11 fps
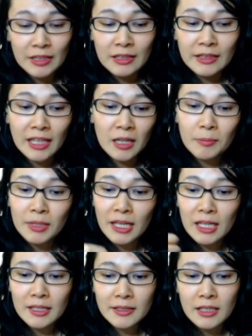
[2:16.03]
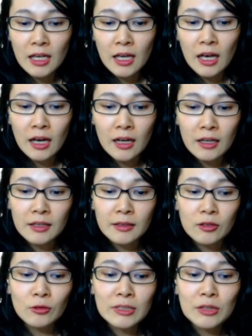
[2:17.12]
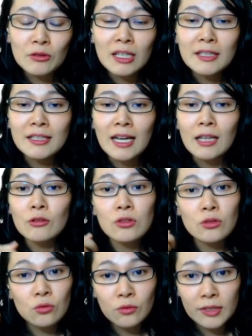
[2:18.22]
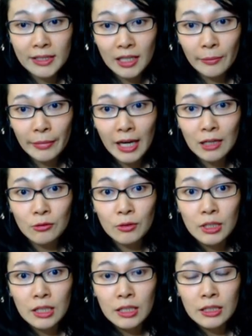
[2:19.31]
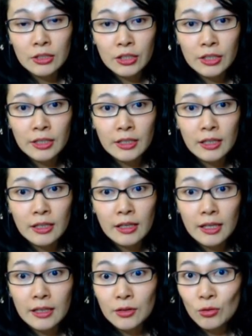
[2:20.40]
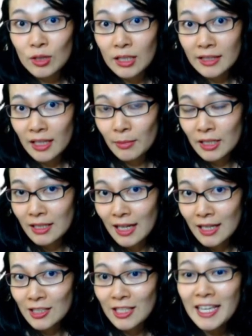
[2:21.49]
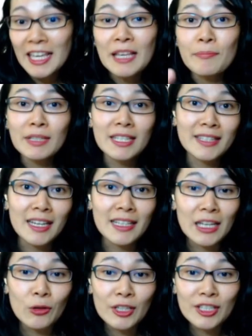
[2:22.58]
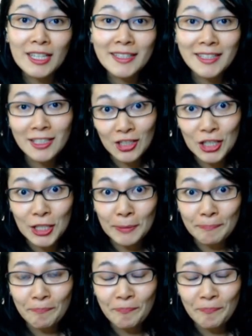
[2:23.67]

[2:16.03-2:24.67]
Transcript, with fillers: né? Para eles ah, contextualizá-los com esse trabalho de é, sustentabilidade empresarial que já existia